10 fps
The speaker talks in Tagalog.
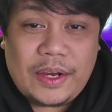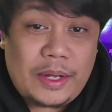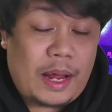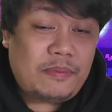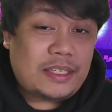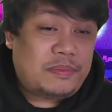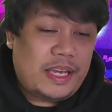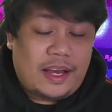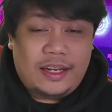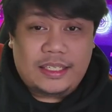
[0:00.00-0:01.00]
so I'm just
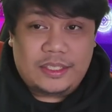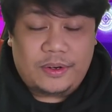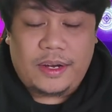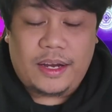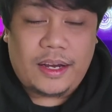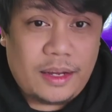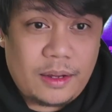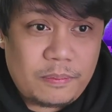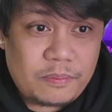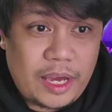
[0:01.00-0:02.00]
being honest no
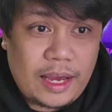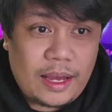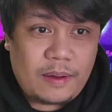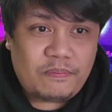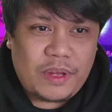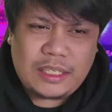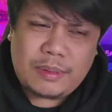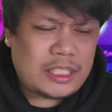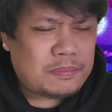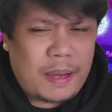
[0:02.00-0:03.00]
um, kaya nga as
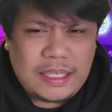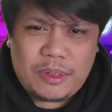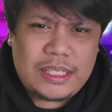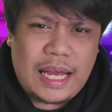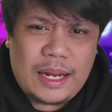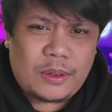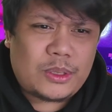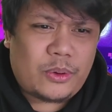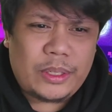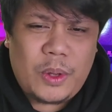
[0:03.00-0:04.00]
much as possible sana
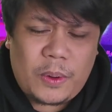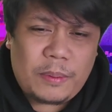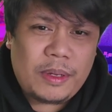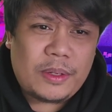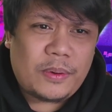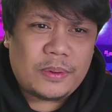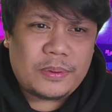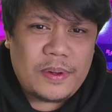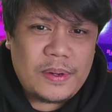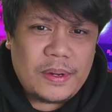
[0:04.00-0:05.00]
gusto ko i-document
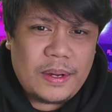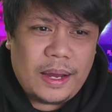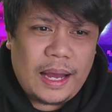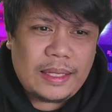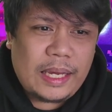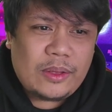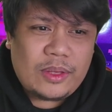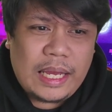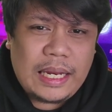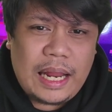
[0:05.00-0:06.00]
yung uh,
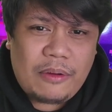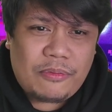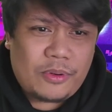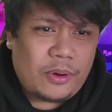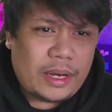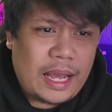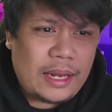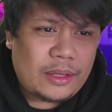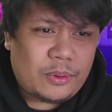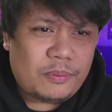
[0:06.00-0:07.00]
day-to-day life ko.
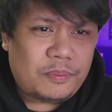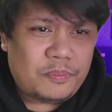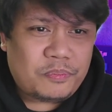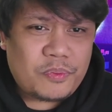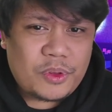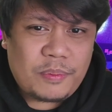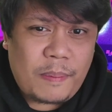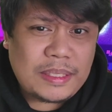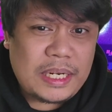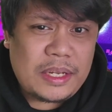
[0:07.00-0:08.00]
Kaya itong, kung
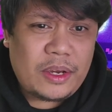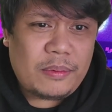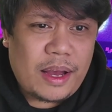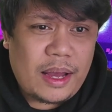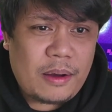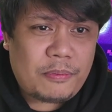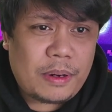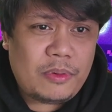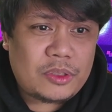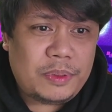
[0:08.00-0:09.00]
papansinin nyo yung mga
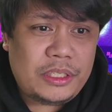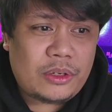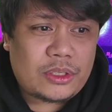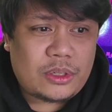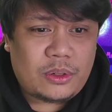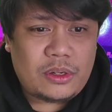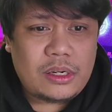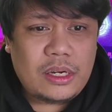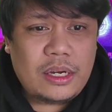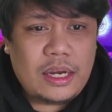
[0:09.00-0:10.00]
previous videos ko,
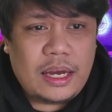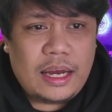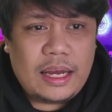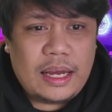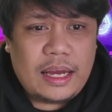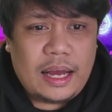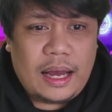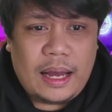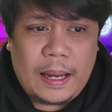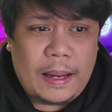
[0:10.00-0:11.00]

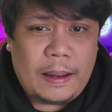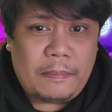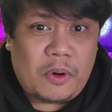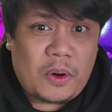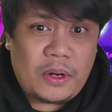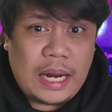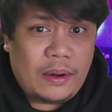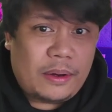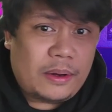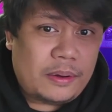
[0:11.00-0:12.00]
uh, more on
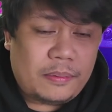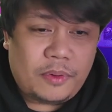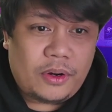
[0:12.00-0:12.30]
ano,